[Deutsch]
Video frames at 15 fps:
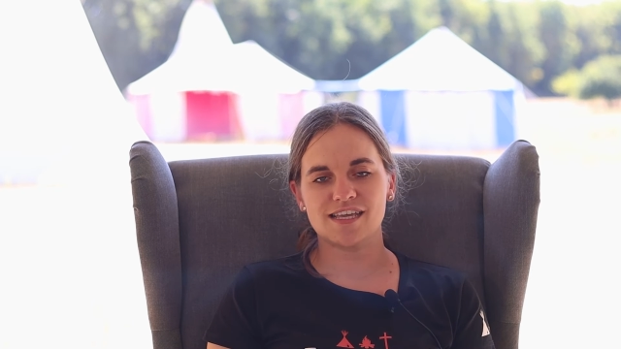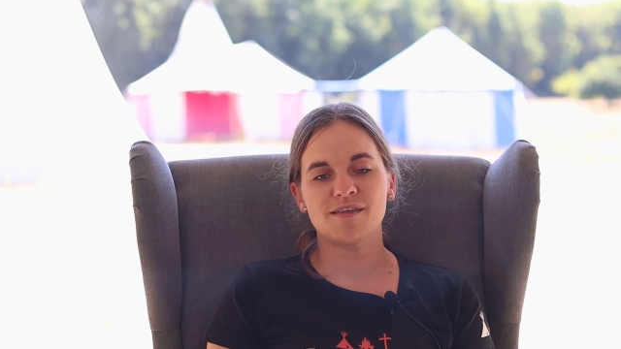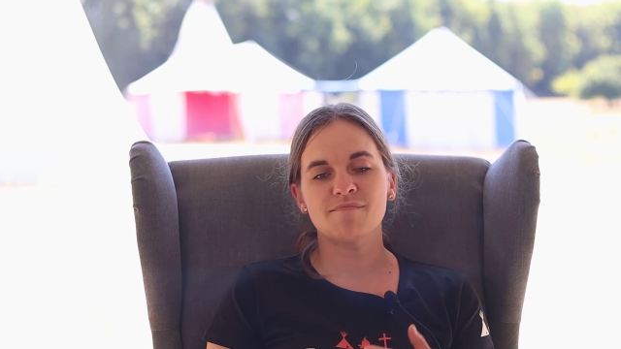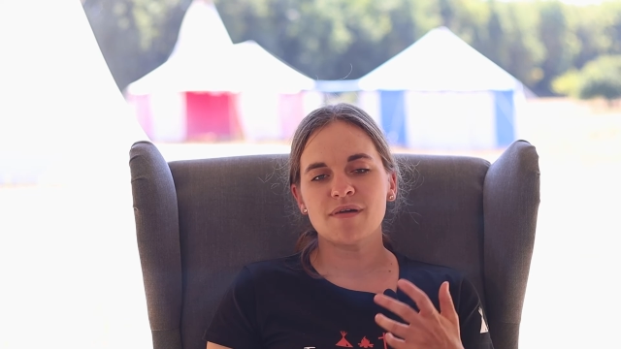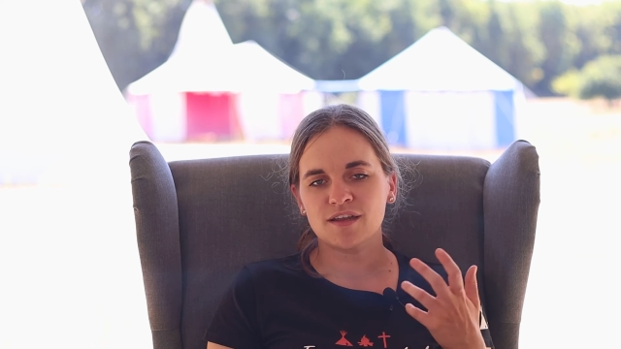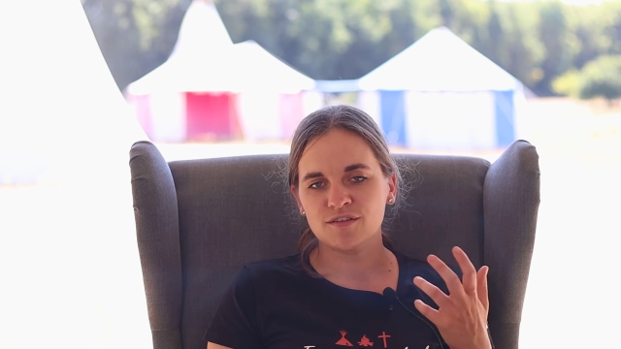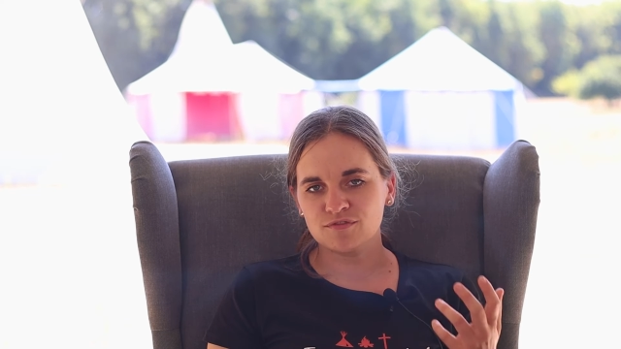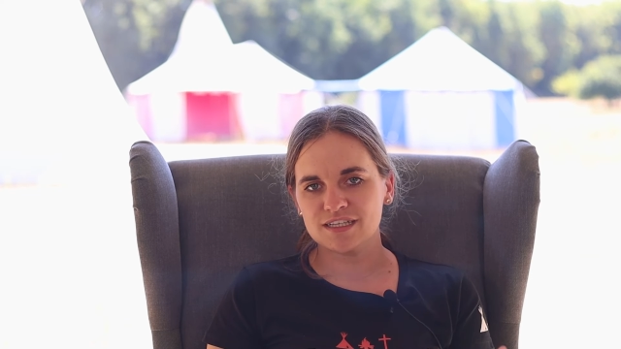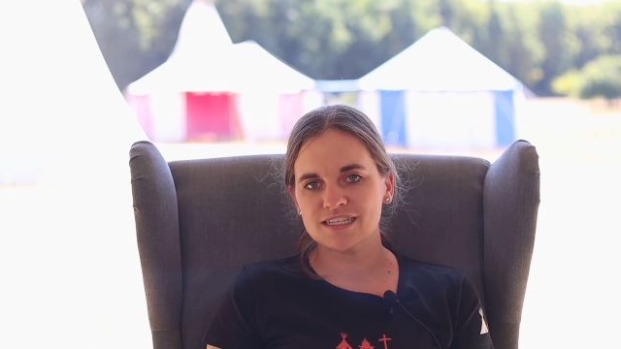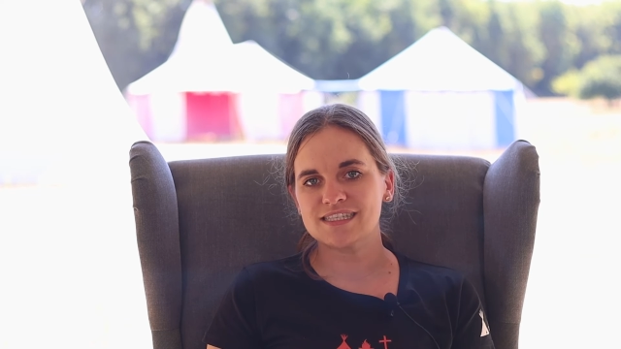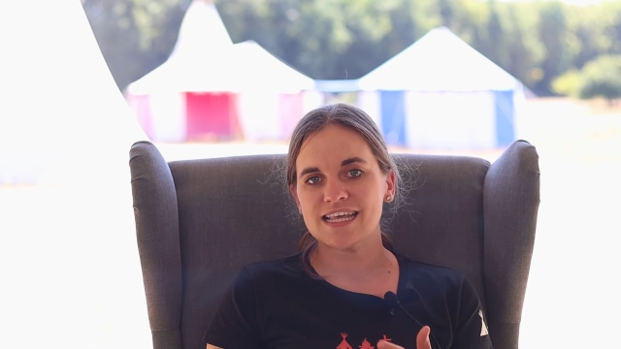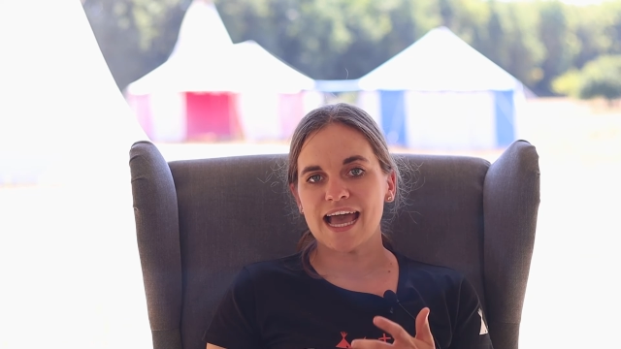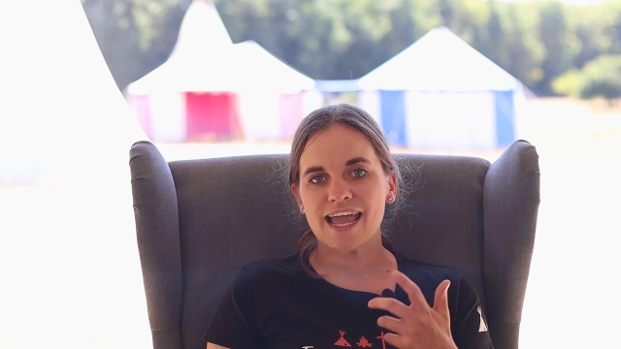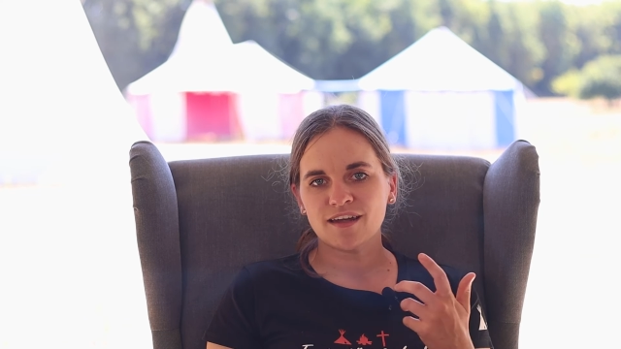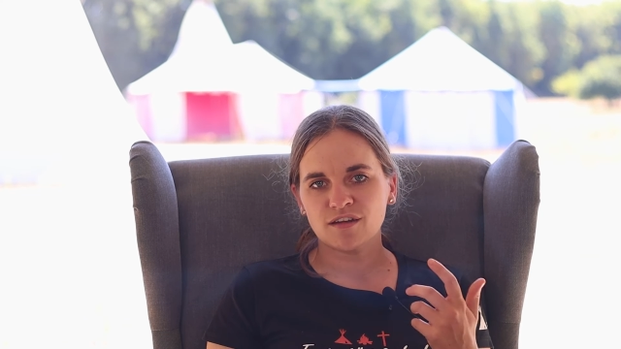immer nur in
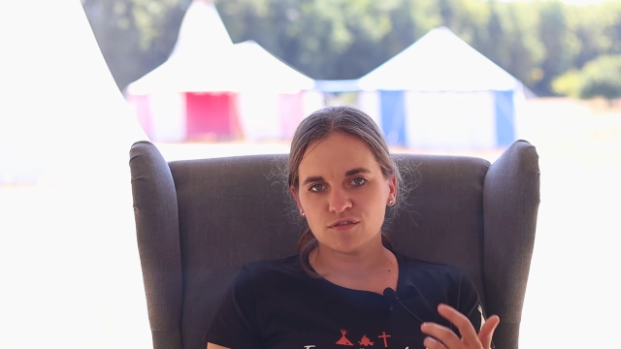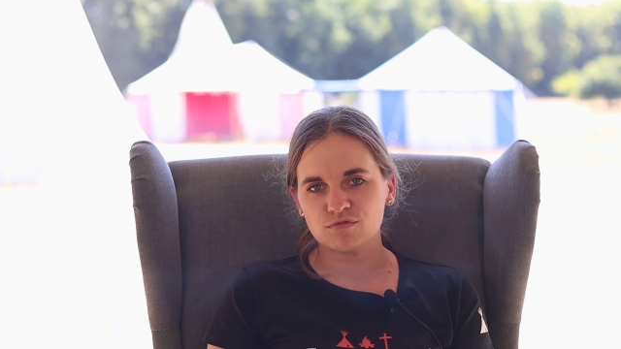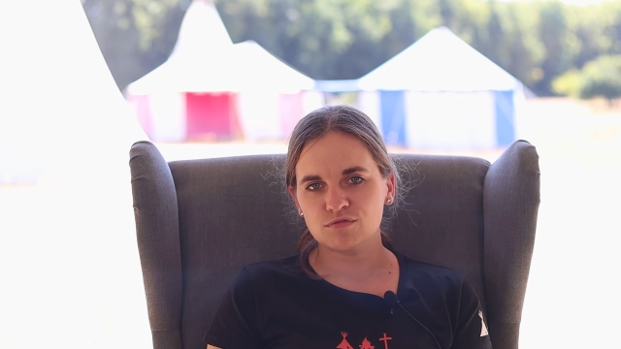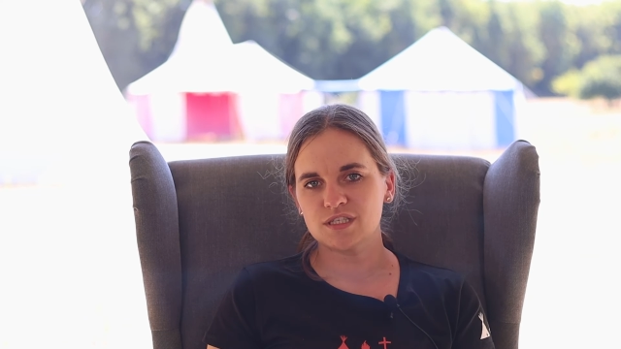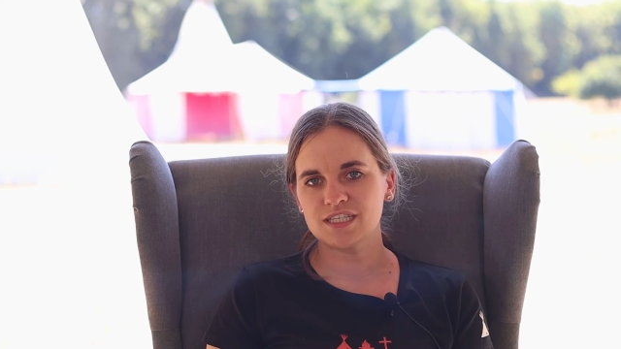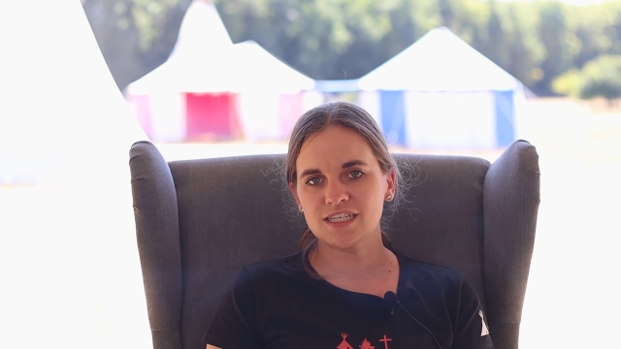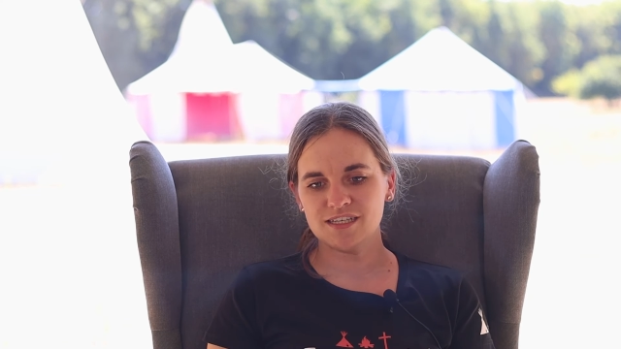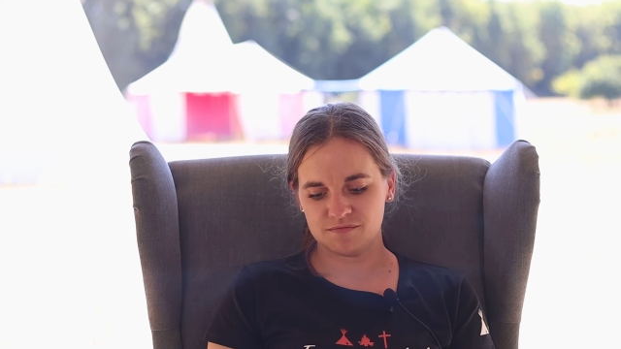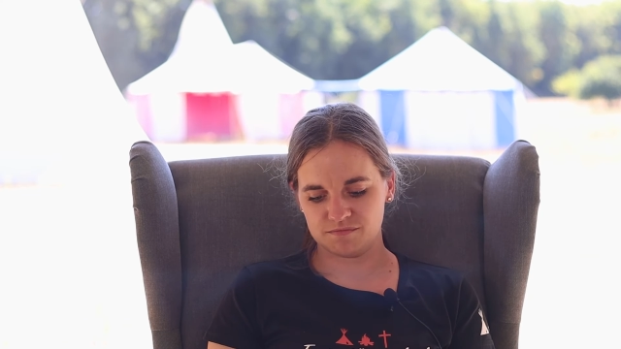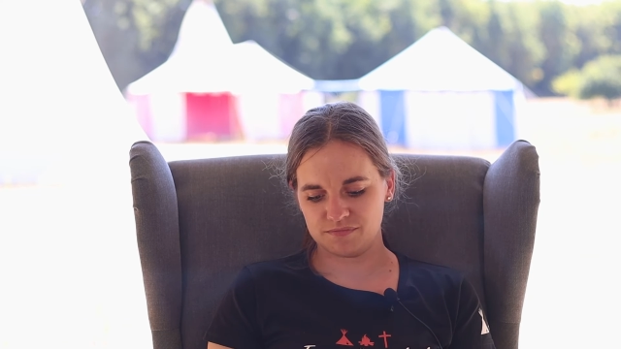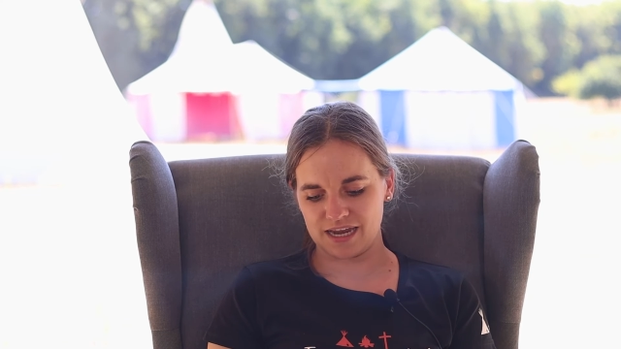seinen Routinen